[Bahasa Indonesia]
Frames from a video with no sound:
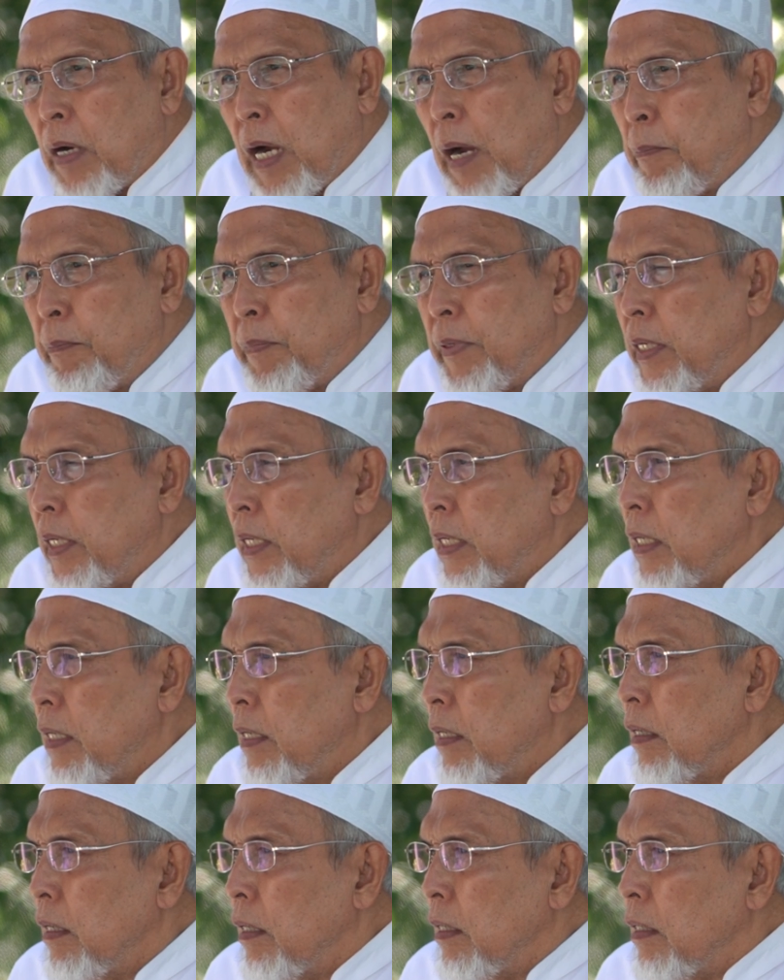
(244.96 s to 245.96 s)
kita
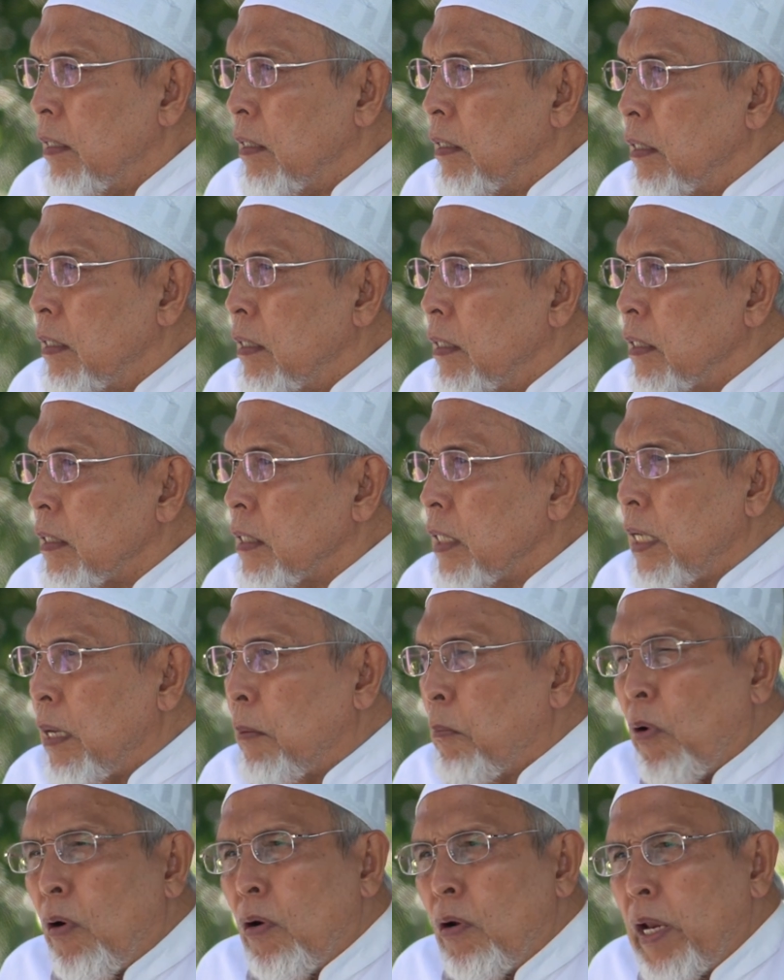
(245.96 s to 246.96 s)
mengabdi
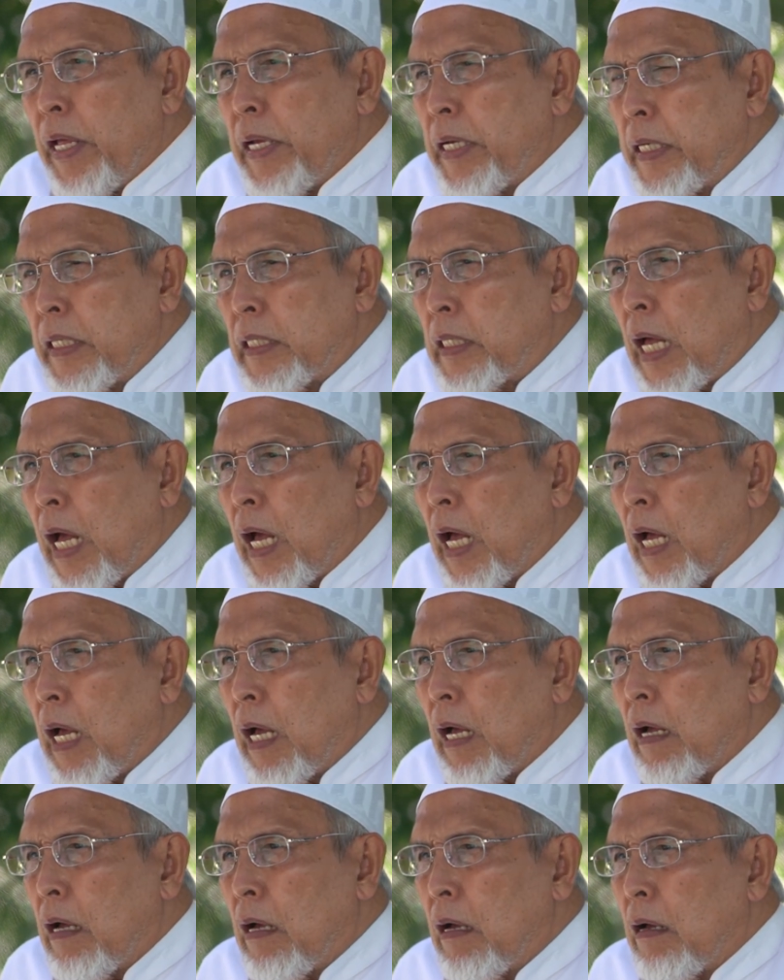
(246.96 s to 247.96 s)
tidak boleh
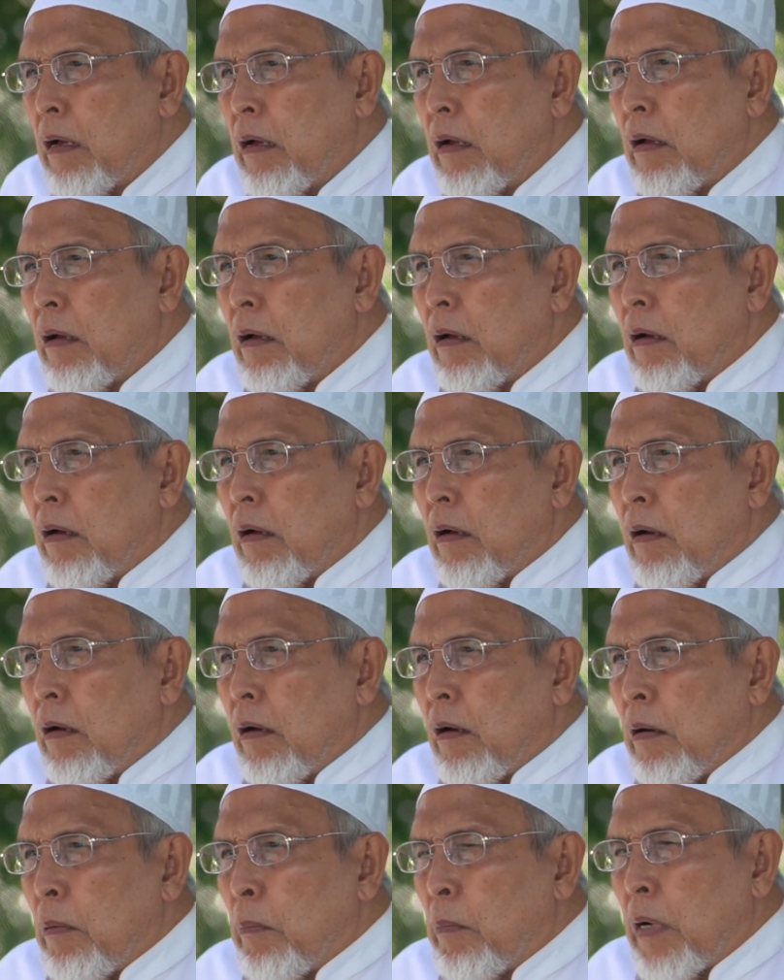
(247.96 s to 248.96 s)
kita
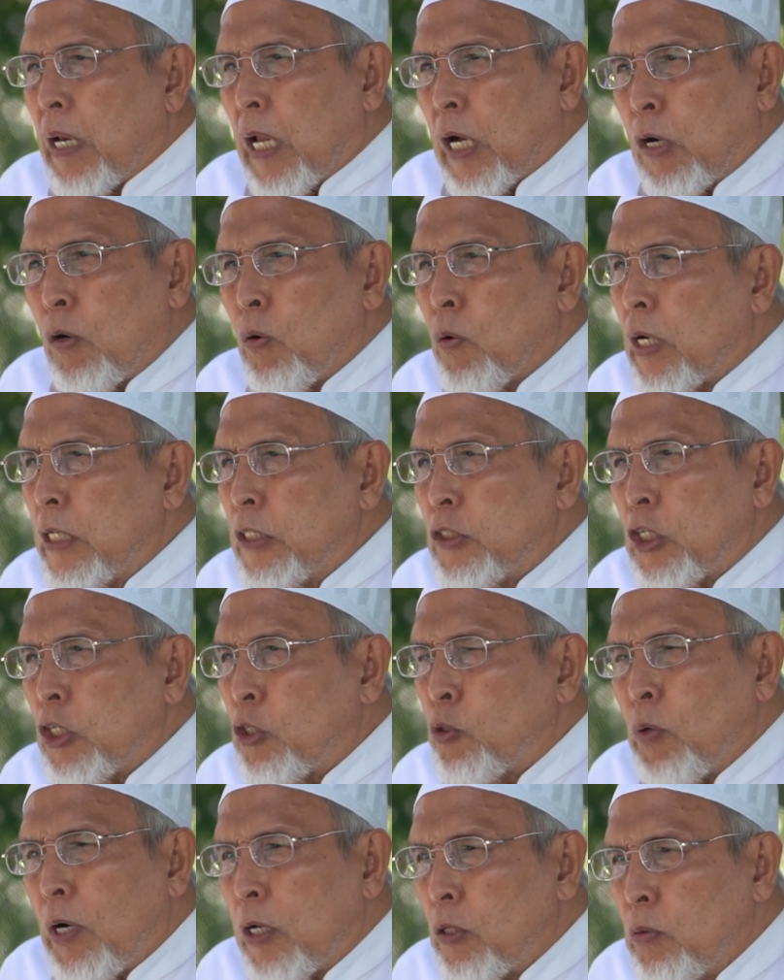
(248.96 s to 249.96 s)

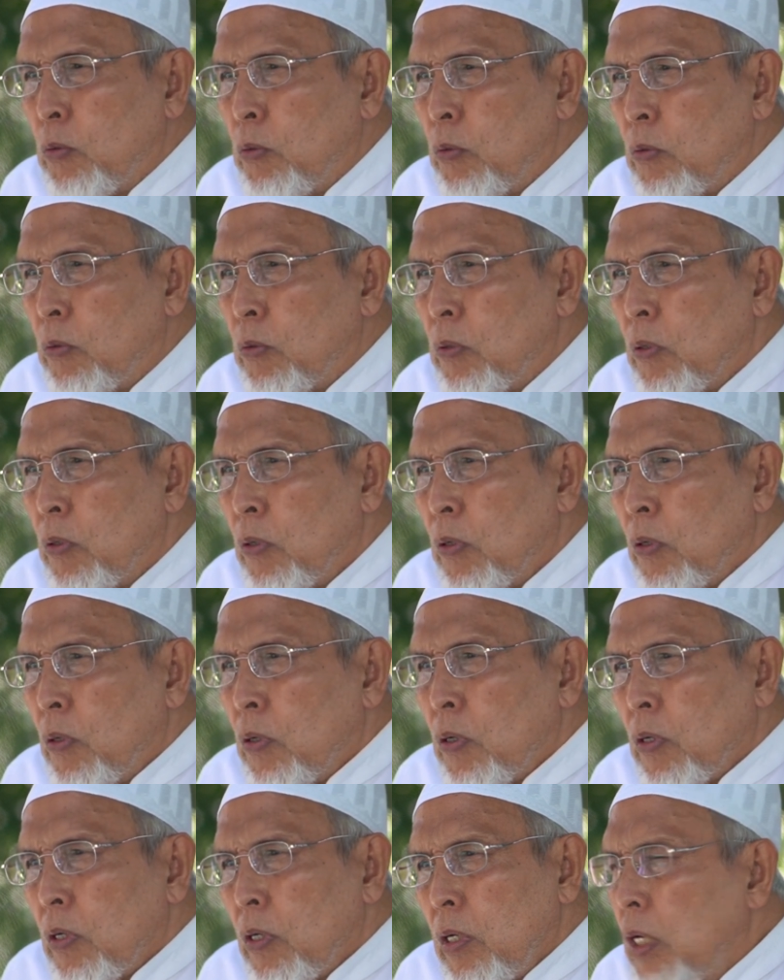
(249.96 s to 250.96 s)
melakukan sesuatu
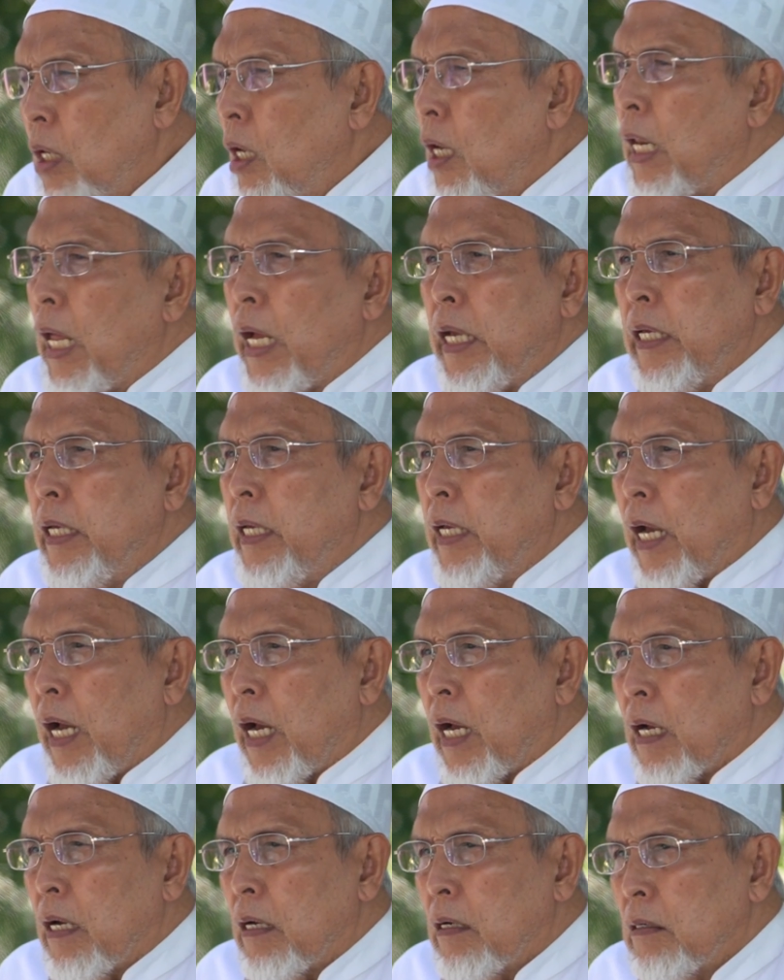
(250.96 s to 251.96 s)
illa
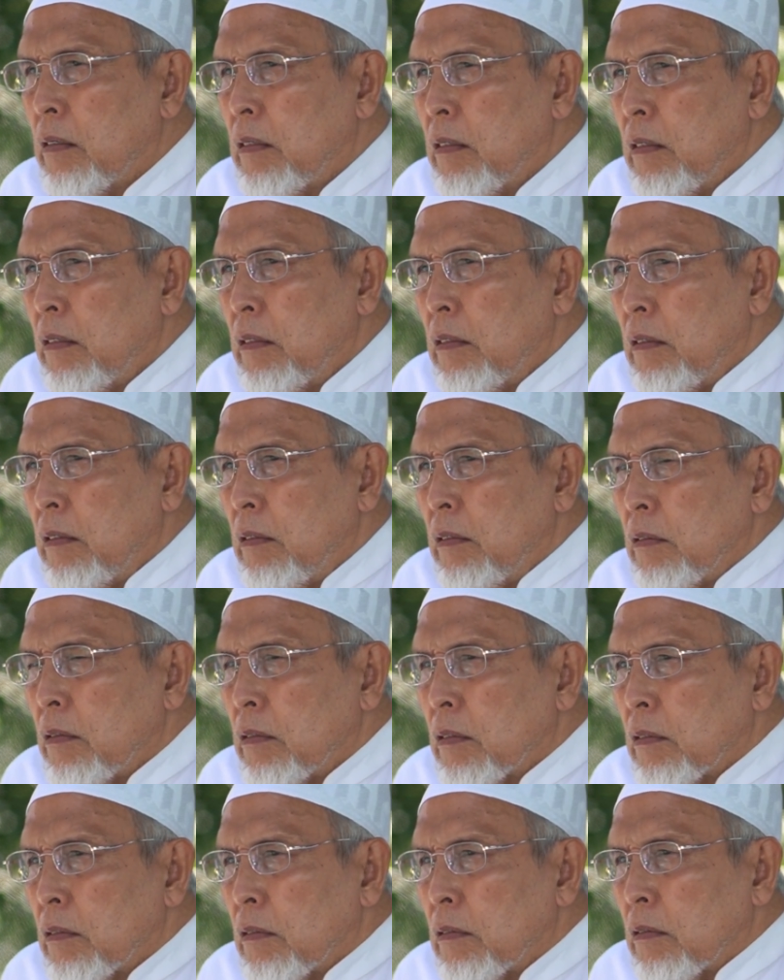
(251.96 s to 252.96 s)
iya
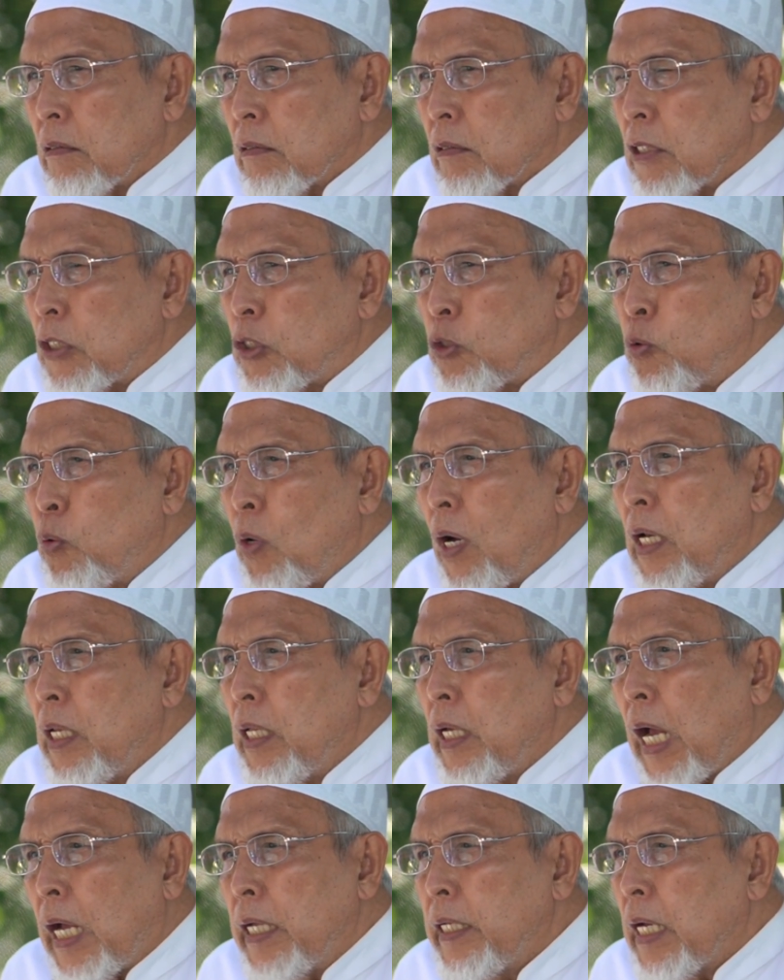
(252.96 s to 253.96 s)

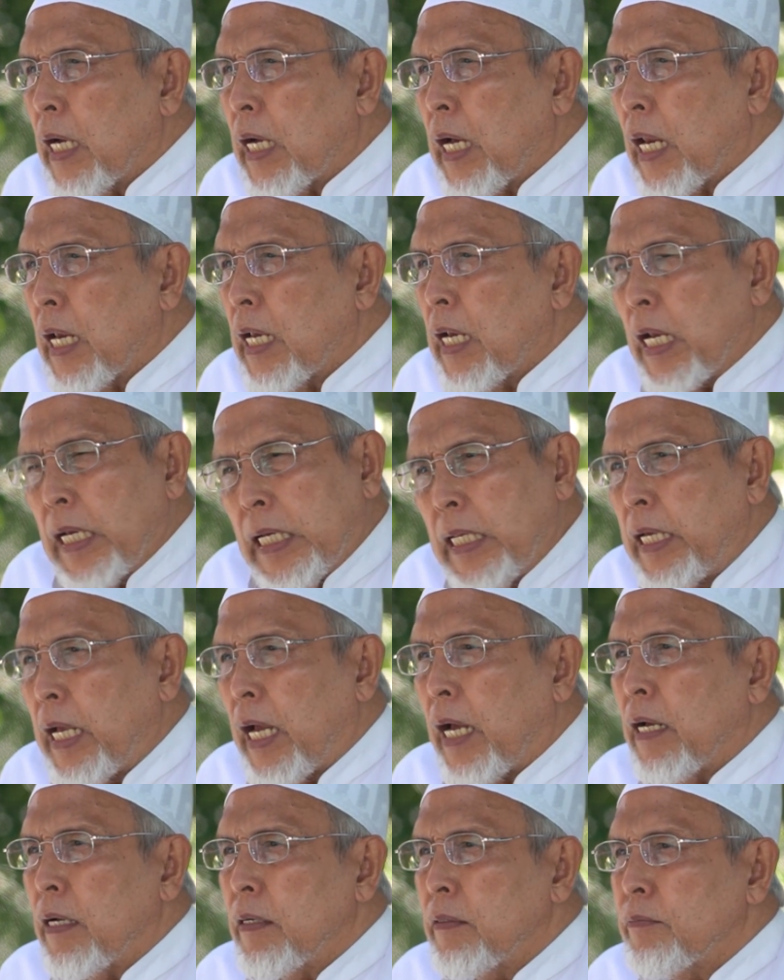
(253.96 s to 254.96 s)
kecuali hanya karena
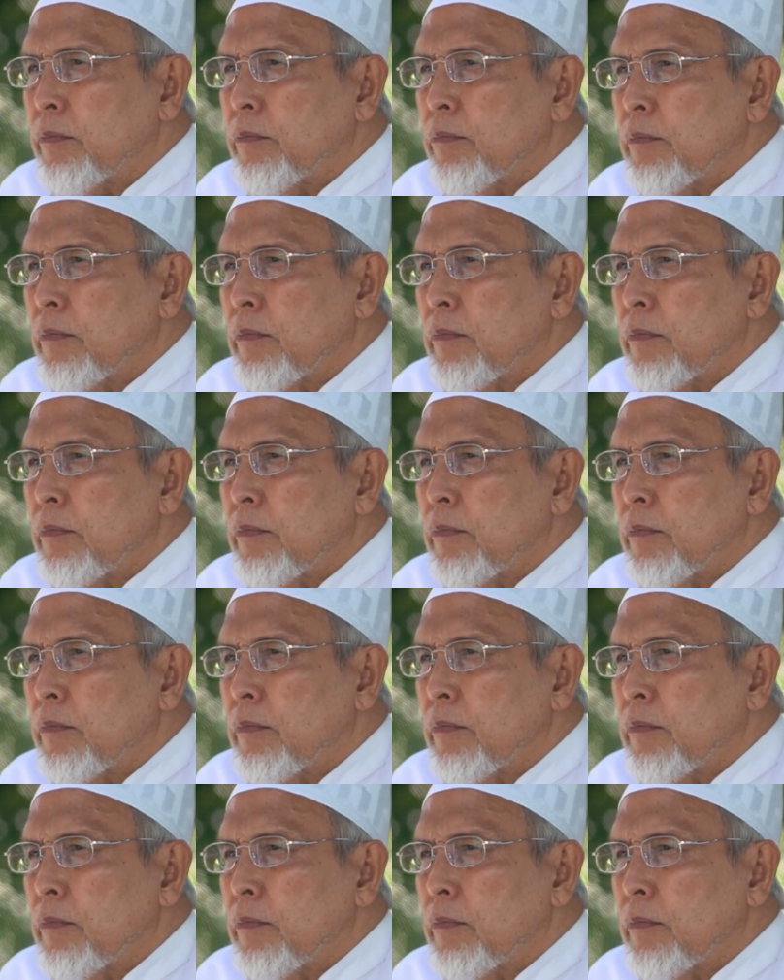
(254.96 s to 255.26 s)
dia.